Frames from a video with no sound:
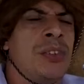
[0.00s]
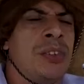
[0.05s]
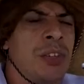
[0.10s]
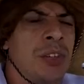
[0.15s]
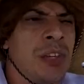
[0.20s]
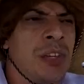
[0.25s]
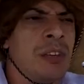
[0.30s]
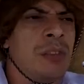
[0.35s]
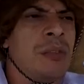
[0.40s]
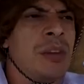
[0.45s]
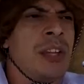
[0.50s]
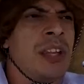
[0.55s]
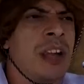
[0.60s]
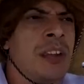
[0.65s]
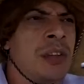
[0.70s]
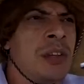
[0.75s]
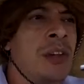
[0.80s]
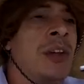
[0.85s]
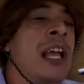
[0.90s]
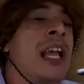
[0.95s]

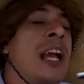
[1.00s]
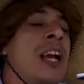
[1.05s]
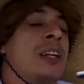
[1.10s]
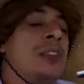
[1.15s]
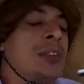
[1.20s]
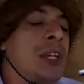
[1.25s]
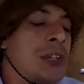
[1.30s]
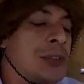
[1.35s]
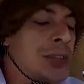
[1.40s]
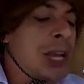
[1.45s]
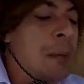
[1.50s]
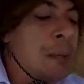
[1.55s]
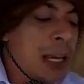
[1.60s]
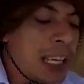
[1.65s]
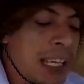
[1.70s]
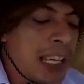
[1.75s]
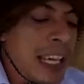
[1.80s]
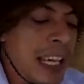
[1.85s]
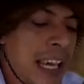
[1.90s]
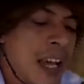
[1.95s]
Dívida, dívida. Você
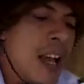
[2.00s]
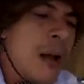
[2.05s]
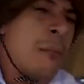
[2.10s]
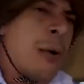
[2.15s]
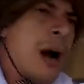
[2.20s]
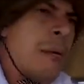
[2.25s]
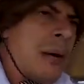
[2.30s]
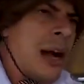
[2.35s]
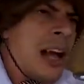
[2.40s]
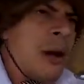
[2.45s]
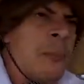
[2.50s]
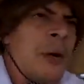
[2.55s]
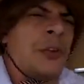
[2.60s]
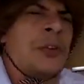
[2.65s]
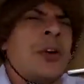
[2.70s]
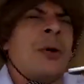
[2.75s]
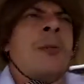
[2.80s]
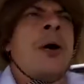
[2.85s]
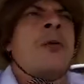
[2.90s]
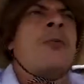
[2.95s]
sabe que mamãe
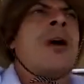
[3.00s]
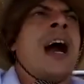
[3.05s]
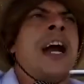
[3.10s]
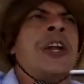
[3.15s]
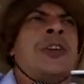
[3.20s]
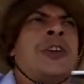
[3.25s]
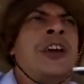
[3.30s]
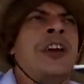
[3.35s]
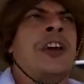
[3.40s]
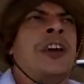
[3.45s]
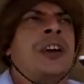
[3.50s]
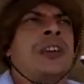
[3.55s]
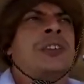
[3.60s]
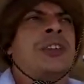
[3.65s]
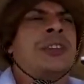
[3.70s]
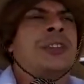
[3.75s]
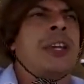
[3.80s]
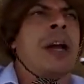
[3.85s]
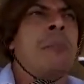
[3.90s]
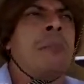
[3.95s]
aumentou mais um quartinho
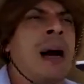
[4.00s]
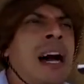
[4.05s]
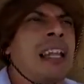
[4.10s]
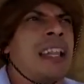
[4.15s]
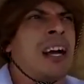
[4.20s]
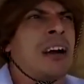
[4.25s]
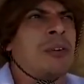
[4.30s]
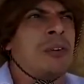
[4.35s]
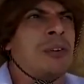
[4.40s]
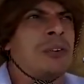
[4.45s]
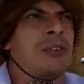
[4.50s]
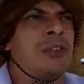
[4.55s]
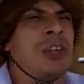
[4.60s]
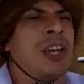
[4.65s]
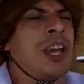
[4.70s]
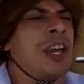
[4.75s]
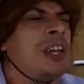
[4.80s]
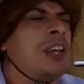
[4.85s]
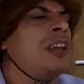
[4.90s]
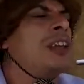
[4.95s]
essa semana com o
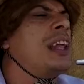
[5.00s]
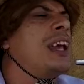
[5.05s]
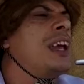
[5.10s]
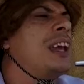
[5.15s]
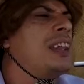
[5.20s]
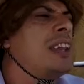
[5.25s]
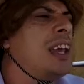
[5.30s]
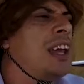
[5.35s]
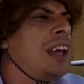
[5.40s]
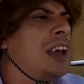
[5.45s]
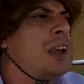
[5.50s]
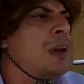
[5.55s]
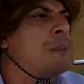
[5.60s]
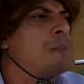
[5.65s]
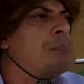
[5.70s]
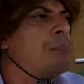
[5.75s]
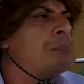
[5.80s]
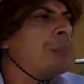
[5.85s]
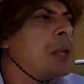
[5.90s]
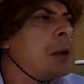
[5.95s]
dinheirinho de, de
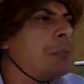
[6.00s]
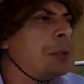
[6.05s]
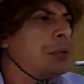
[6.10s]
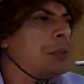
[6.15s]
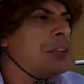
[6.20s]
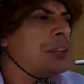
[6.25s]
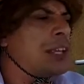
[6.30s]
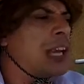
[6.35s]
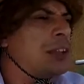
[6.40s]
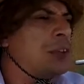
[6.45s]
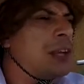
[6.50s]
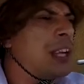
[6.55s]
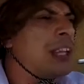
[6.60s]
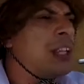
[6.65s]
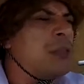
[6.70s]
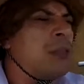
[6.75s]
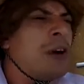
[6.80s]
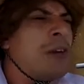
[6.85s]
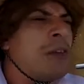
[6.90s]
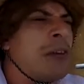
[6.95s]
aposentadoria
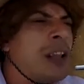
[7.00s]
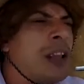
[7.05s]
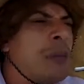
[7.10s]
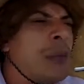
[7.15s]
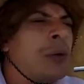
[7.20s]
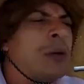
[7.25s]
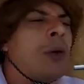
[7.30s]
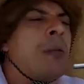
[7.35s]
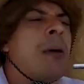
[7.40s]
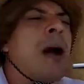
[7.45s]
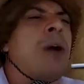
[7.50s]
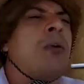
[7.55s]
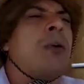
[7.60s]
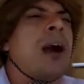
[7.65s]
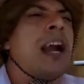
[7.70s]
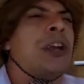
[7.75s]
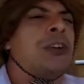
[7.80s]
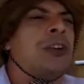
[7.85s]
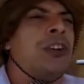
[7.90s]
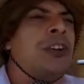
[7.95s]
da vovó, ela aumentou mais um
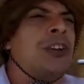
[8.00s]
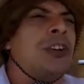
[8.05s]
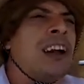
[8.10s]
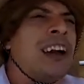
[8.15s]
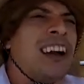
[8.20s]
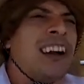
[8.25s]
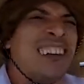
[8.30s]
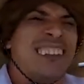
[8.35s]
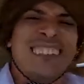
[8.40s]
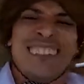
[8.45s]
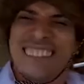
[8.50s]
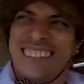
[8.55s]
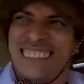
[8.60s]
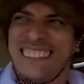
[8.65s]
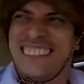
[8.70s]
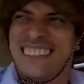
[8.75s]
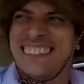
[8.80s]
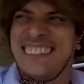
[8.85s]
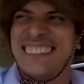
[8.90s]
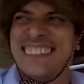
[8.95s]
quartinho.
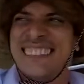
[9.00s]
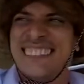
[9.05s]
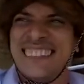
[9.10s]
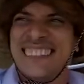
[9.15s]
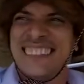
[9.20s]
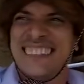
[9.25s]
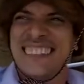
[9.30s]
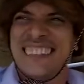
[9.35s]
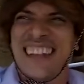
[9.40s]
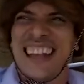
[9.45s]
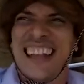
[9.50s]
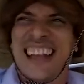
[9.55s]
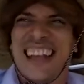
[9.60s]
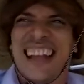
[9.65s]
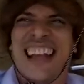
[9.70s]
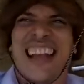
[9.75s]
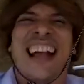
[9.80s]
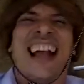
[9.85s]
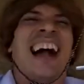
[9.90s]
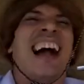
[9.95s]
E cabe
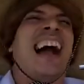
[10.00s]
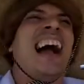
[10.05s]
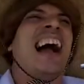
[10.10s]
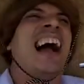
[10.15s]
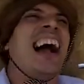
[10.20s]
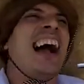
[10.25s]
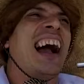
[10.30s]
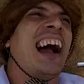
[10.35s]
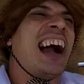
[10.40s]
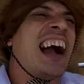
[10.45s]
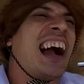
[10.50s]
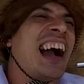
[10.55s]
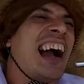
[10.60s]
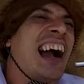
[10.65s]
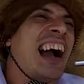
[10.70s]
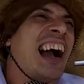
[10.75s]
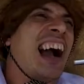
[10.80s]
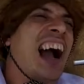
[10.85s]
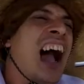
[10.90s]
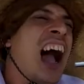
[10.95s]
quantas pessoas no
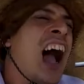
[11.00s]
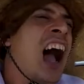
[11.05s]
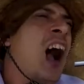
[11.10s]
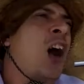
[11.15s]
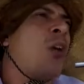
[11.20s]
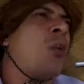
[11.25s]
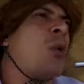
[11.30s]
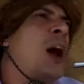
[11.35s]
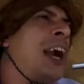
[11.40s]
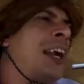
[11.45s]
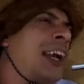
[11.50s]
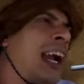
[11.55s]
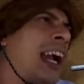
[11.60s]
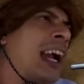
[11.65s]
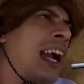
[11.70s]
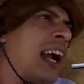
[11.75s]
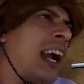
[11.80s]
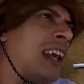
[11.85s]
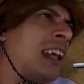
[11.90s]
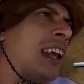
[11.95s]
quartinho? Ah, o quarto é
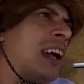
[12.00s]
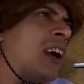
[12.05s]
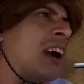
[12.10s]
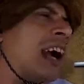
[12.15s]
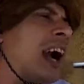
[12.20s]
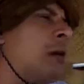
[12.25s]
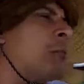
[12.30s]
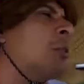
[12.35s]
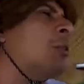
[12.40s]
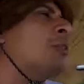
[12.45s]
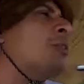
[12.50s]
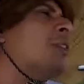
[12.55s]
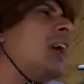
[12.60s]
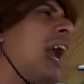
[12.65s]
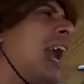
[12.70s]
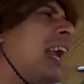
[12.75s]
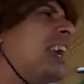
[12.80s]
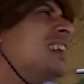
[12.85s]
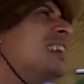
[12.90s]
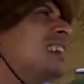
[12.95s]
grande, né? Cabe uns
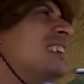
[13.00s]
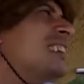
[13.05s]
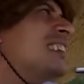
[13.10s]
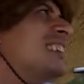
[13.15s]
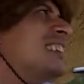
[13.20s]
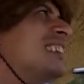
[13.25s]
10.